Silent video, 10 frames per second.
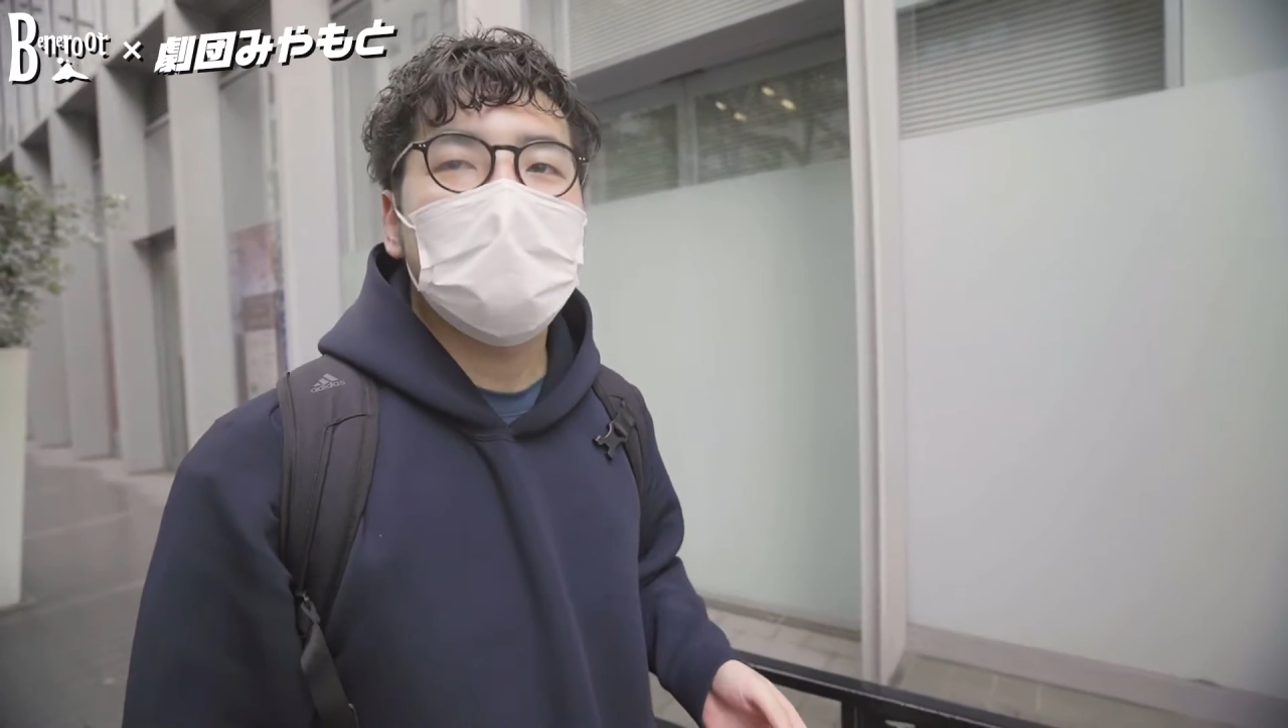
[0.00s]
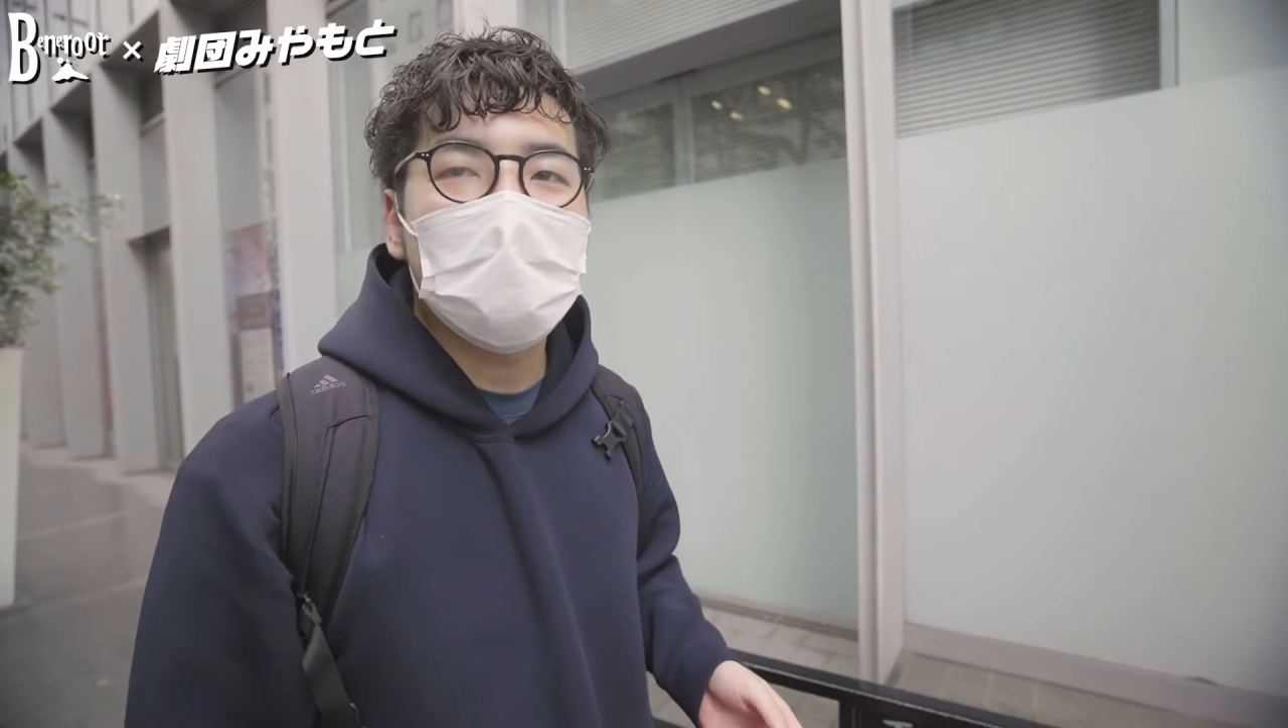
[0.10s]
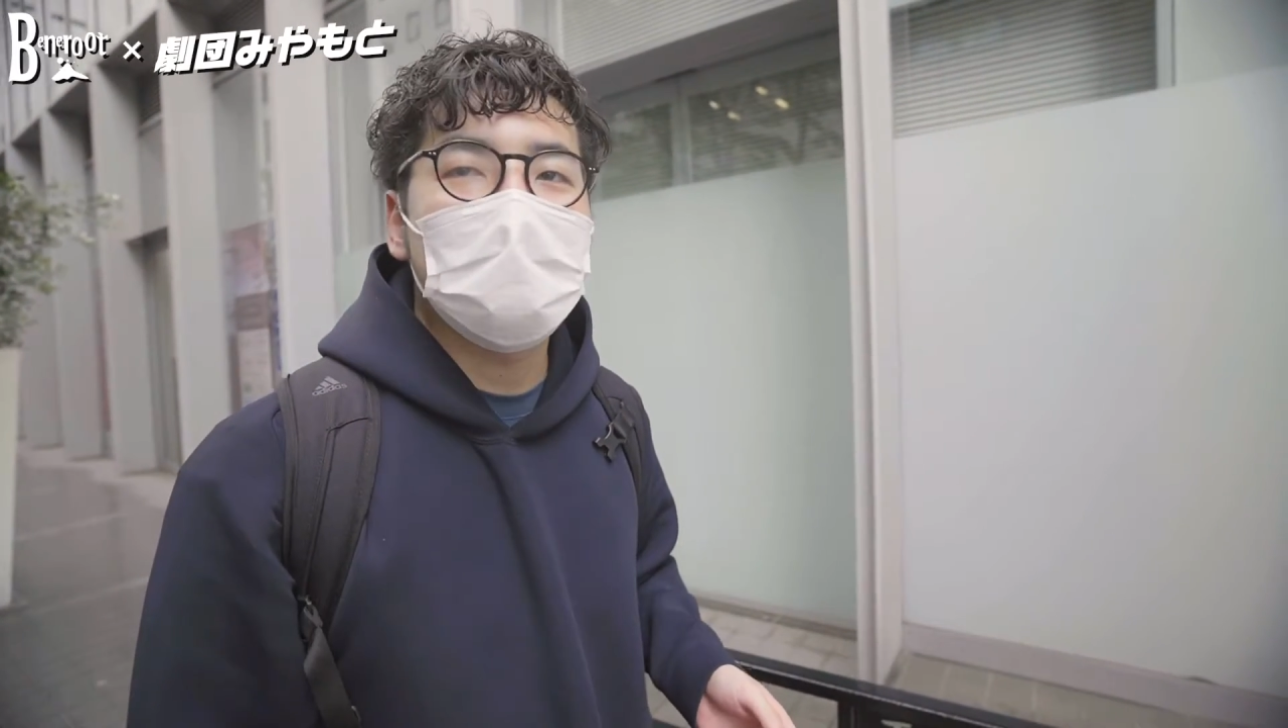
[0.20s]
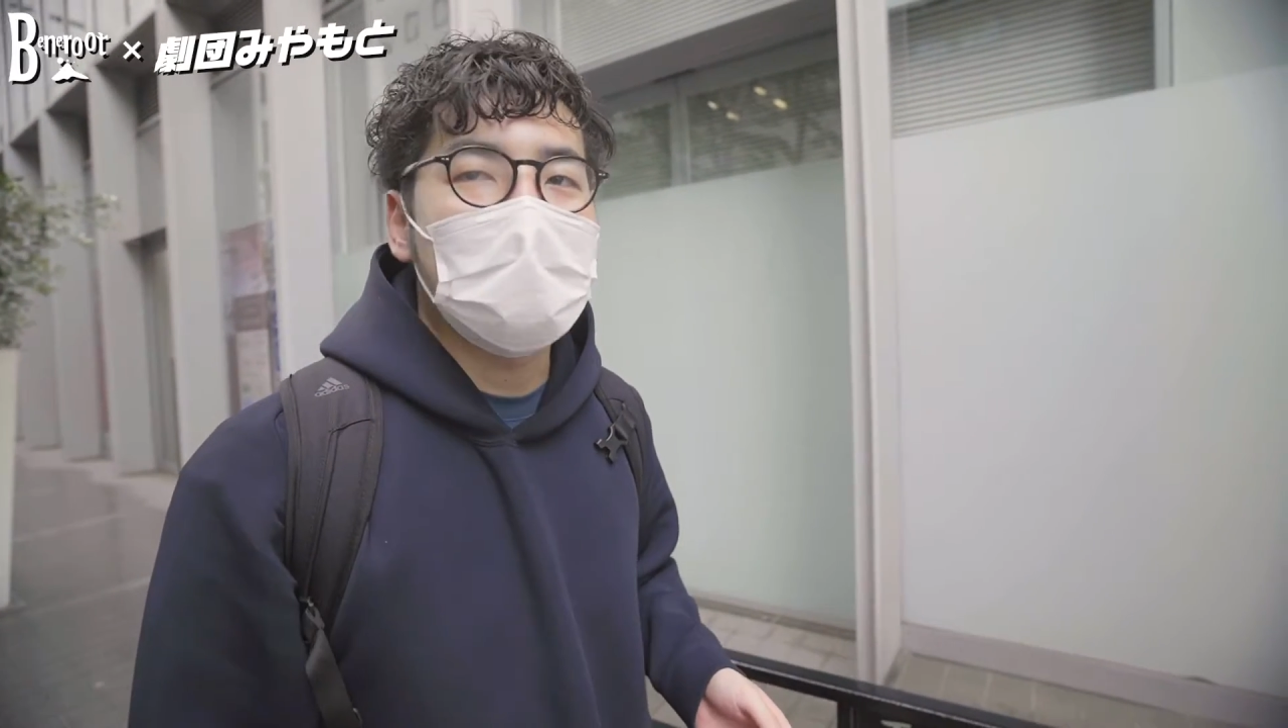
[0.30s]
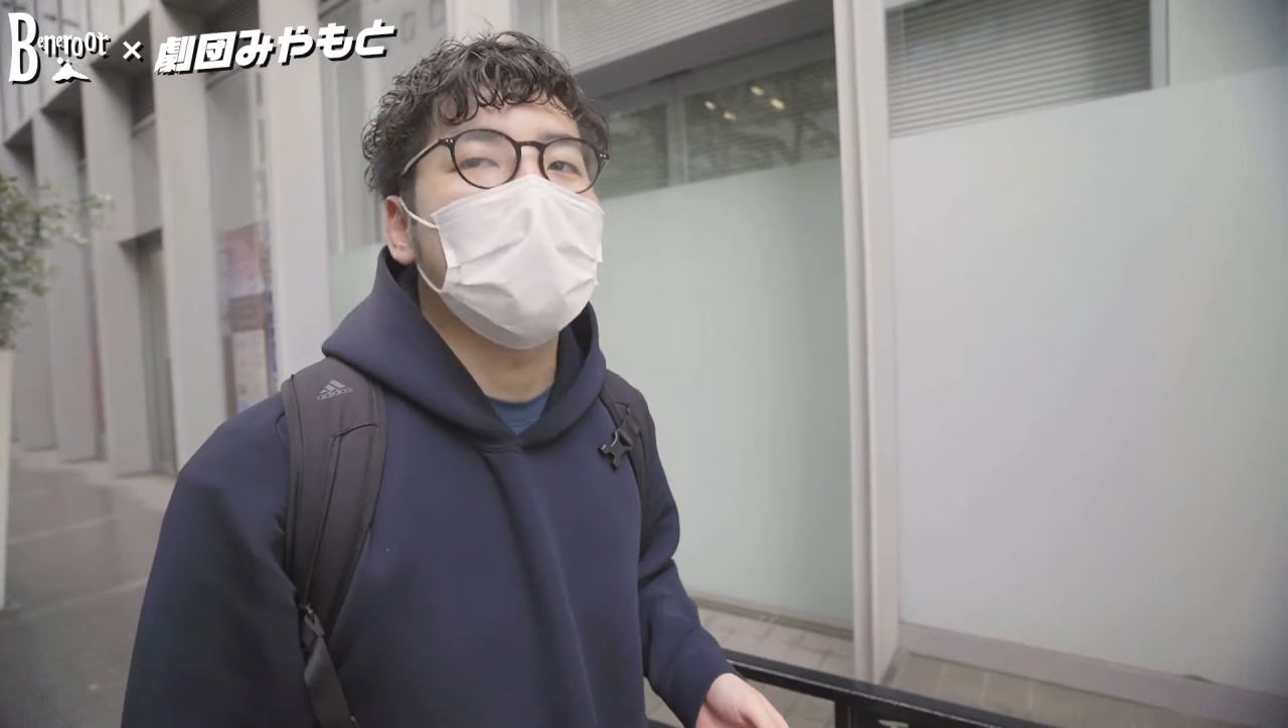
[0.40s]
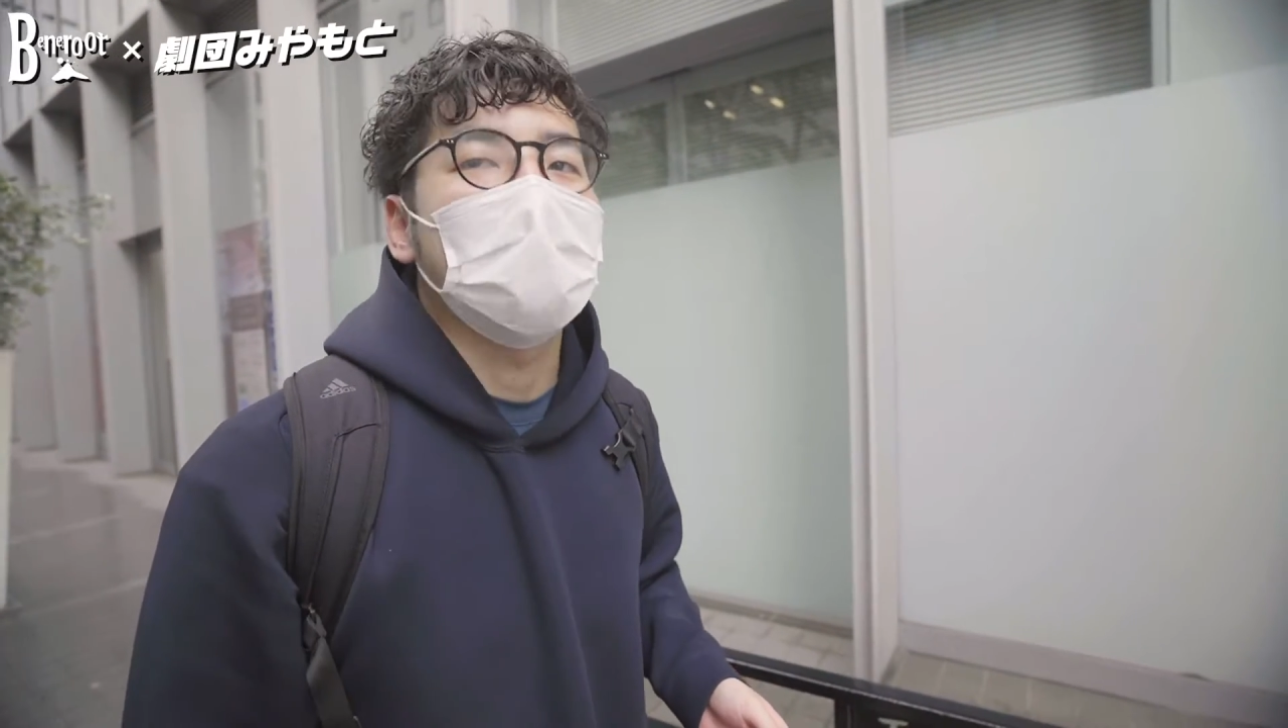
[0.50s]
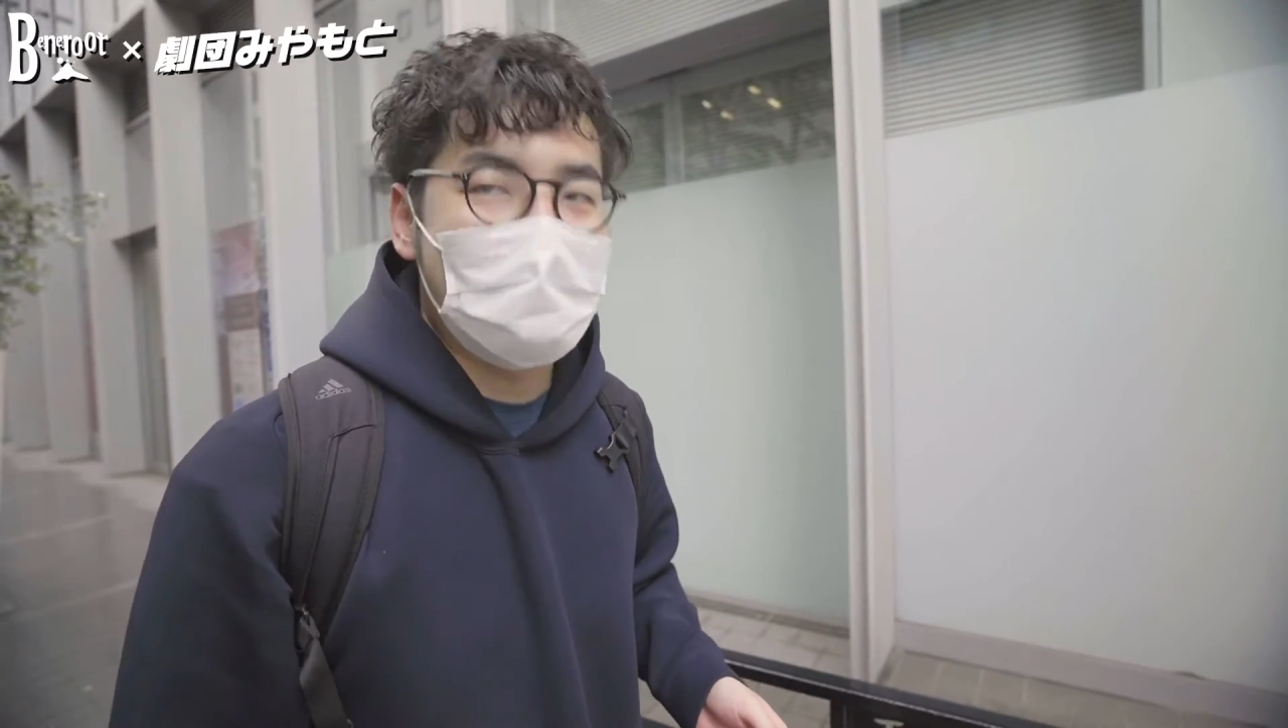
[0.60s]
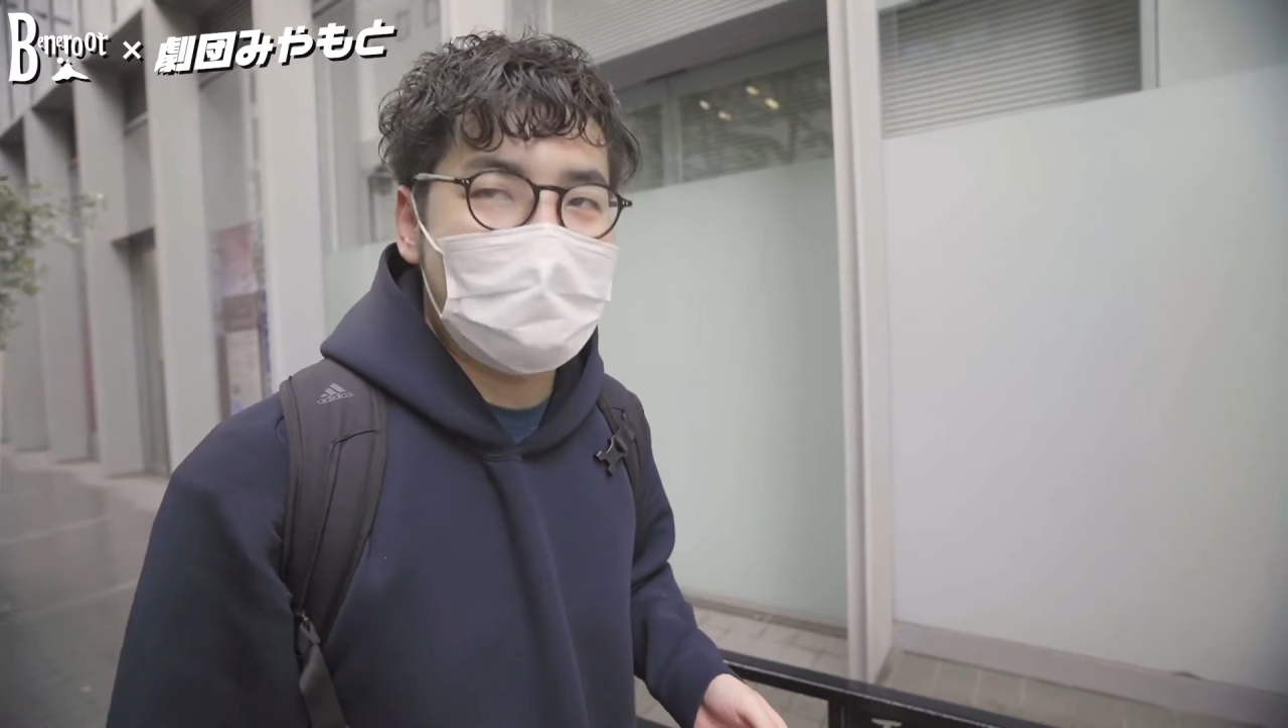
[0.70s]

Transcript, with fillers: チーズバーガー